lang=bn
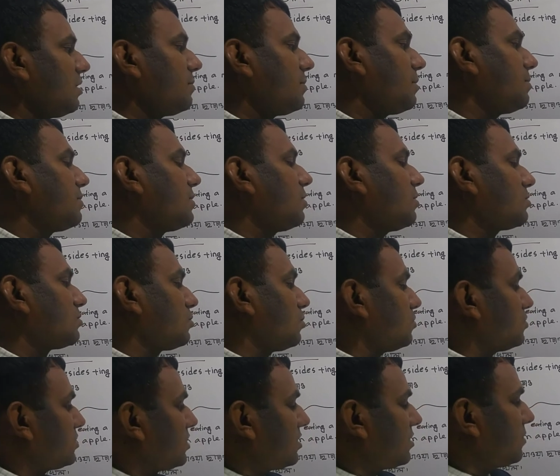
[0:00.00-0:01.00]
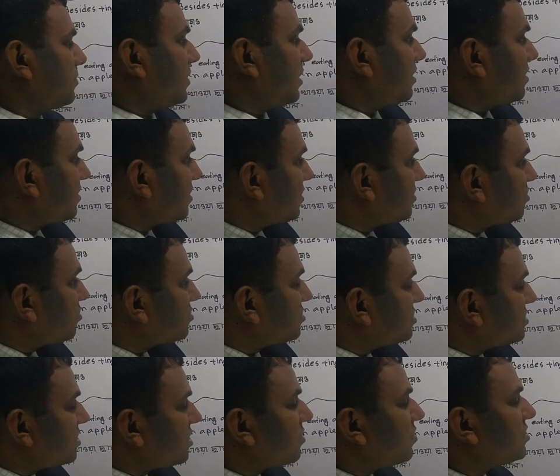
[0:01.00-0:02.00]
সেভাবে অর্থ উঠাতে পারেন কিন্তু
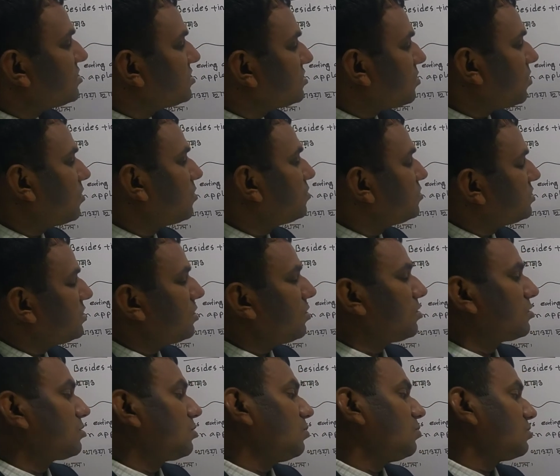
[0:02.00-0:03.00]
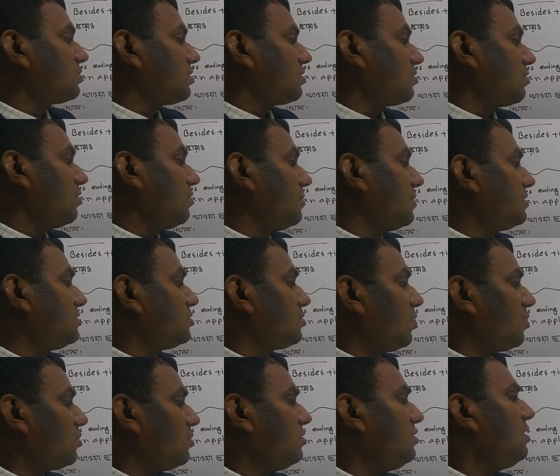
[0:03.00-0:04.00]
সিকোয়েন্স অনুযায়ী অর্থ উঠাতে হবে
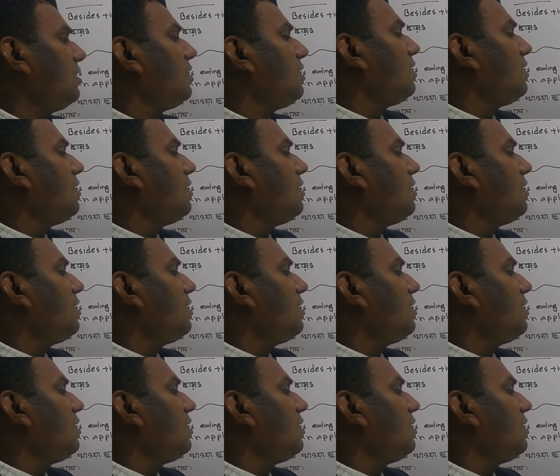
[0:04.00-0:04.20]
যখন